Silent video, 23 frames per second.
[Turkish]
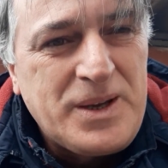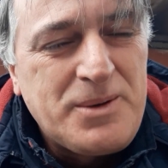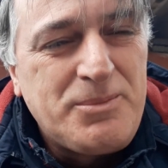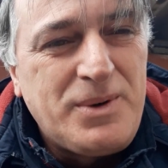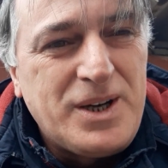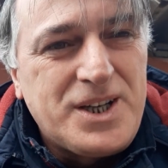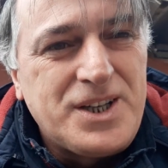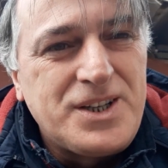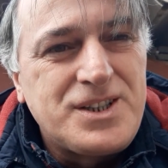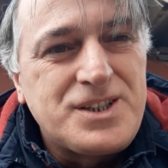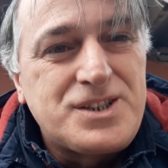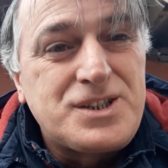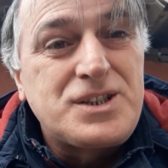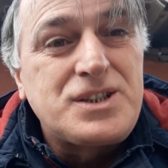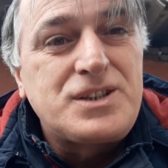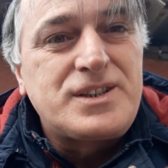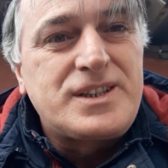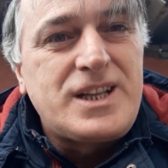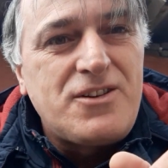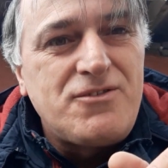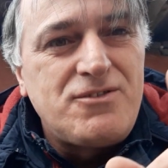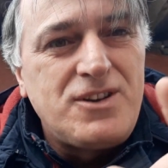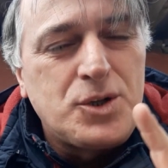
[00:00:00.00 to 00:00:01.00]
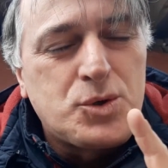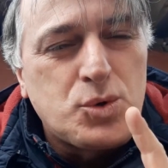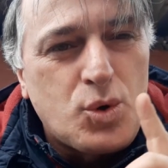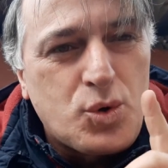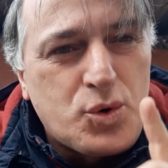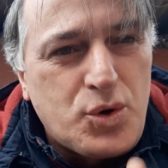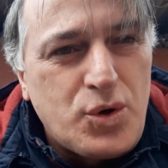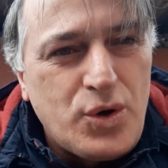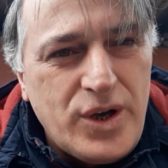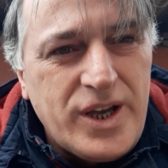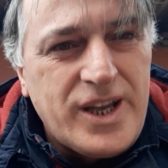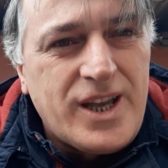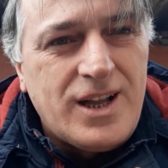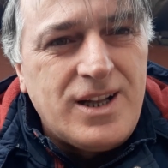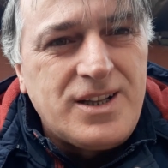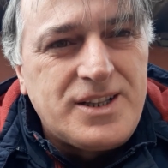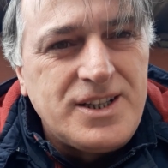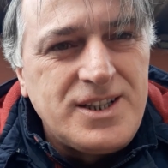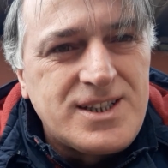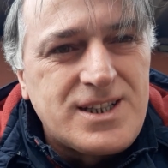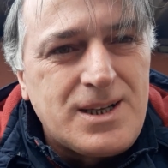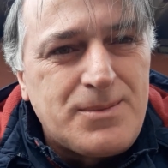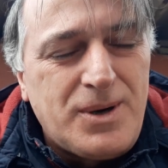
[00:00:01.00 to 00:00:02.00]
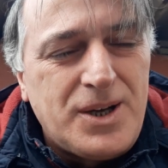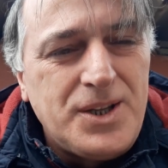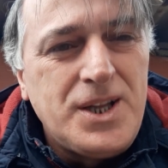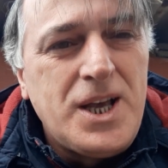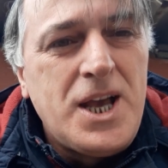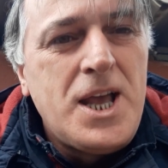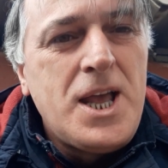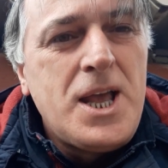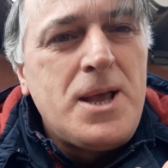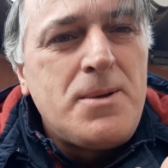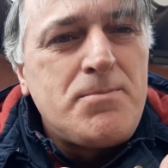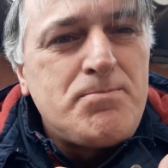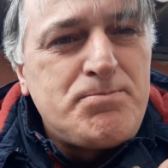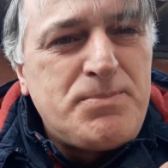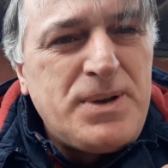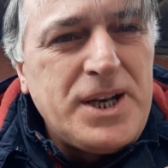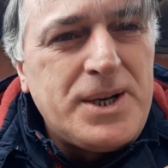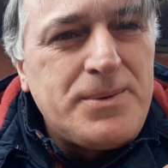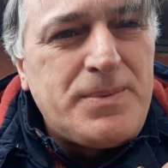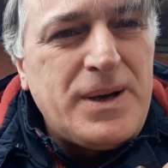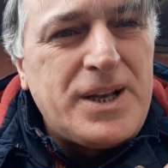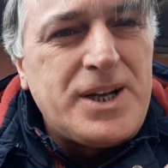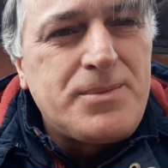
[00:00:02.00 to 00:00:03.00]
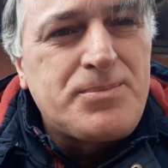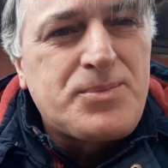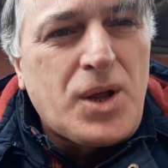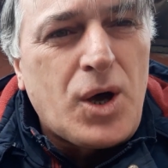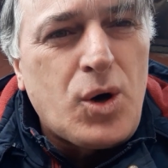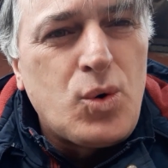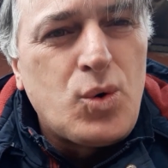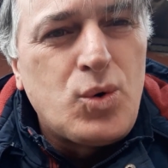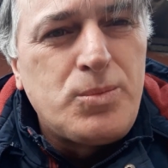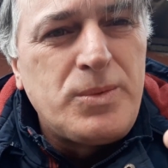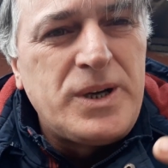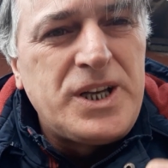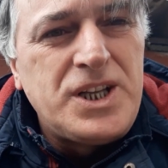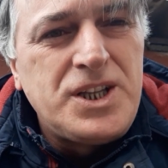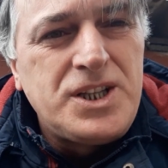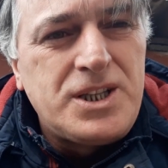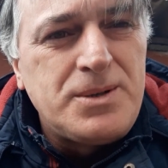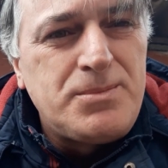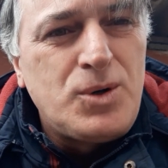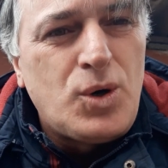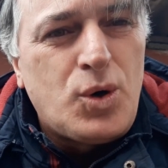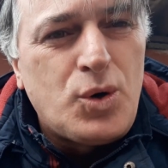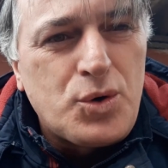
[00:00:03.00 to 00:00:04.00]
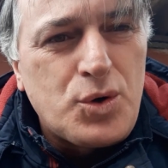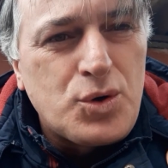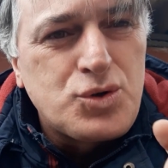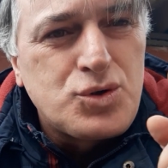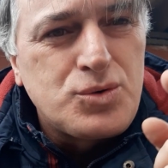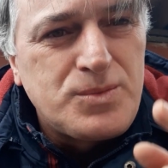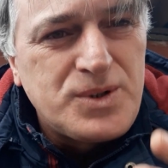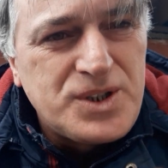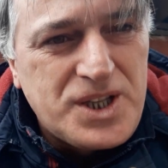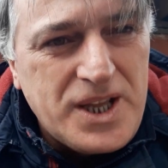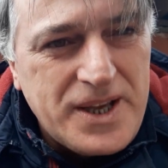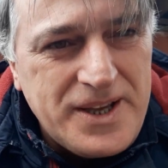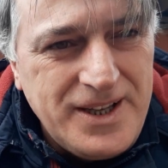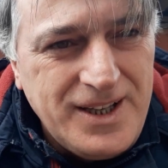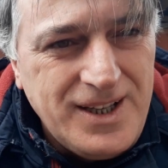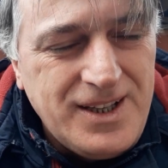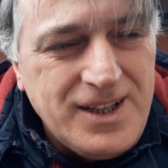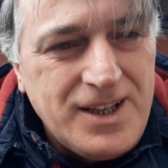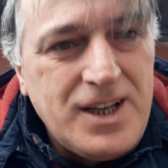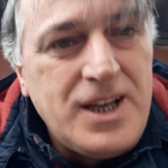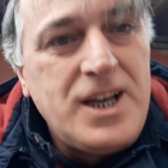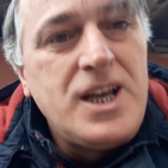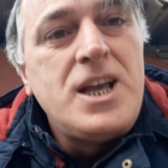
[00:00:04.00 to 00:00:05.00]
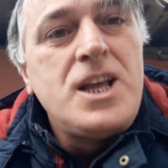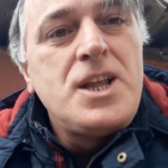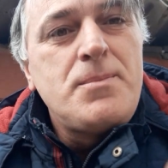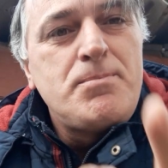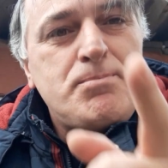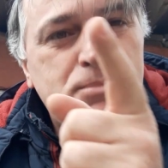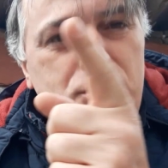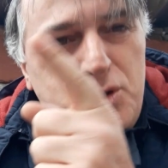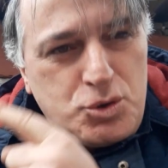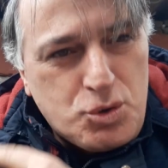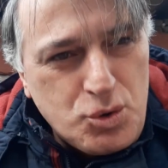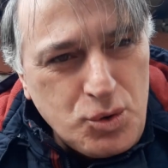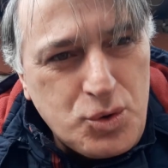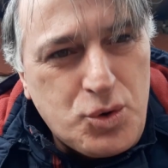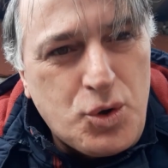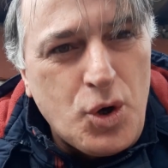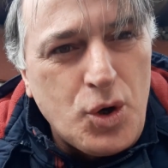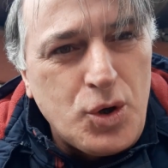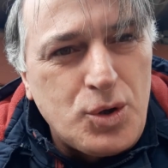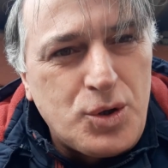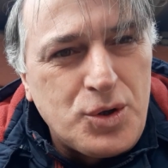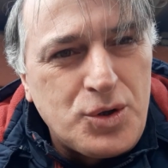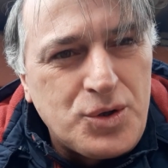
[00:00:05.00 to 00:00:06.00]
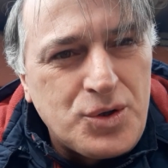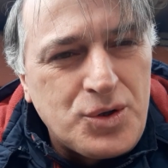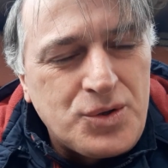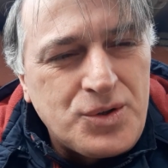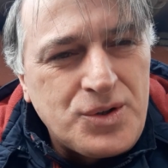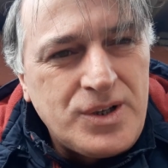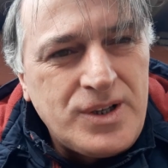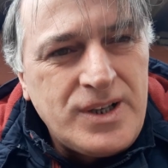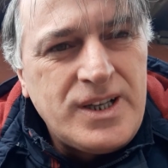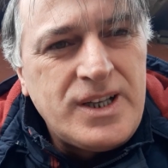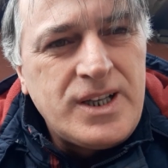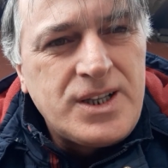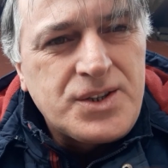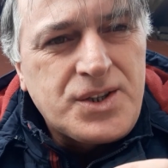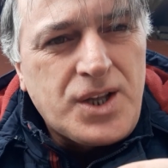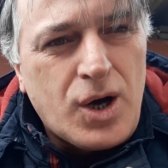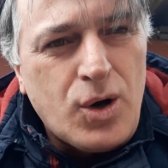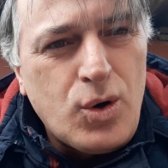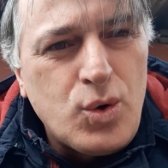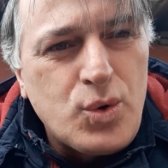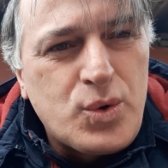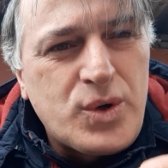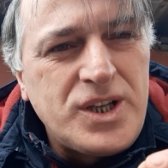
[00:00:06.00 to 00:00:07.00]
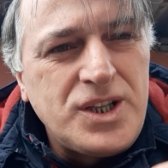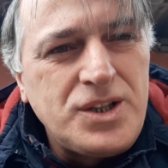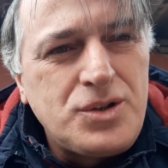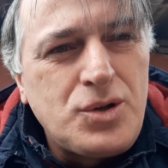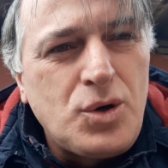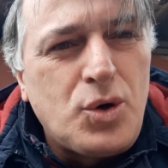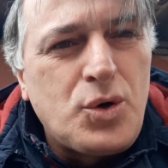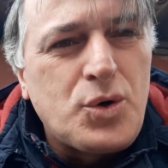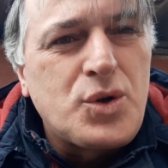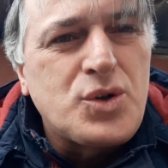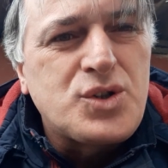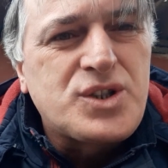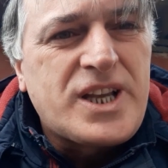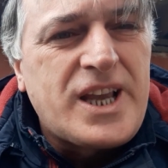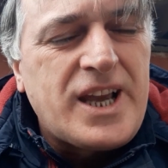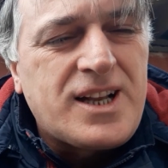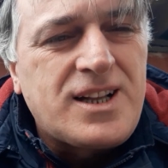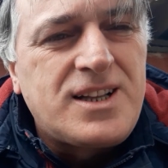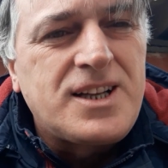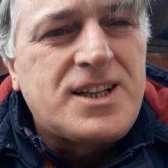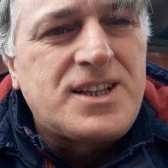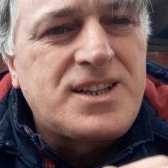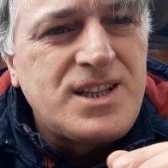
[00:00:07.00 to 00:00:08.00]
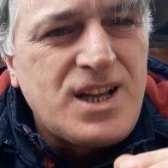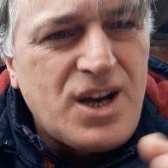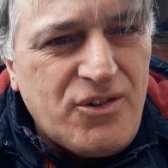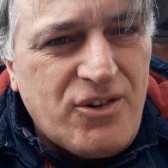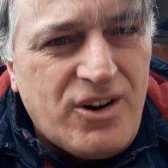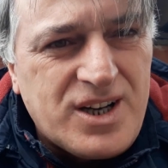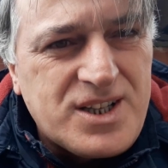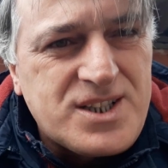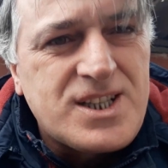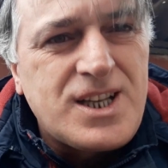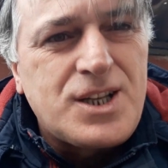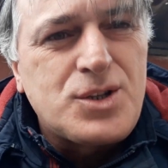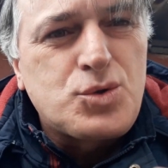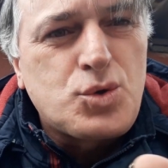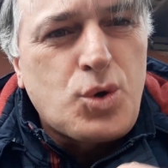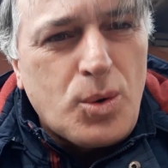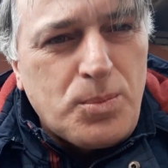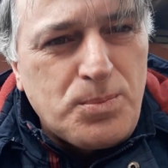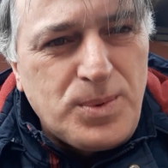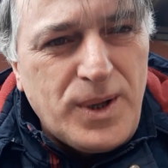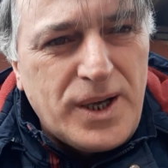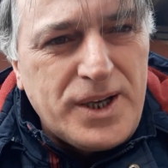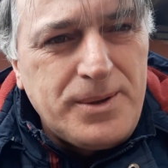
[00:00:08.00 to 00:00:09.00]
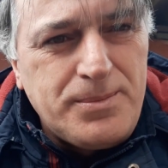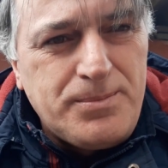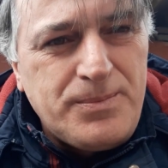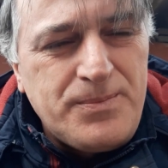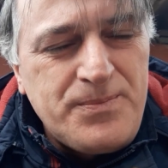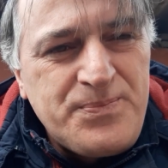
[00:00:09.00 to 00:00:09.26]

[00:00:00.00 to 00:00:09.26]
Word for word: Bakınız devlet o köye geldiği zaman bir benim tavuğumu, hindimi, horozumu değil bütün köylünün tavuk, hindi, horoz, keklik ne varsa toplayıp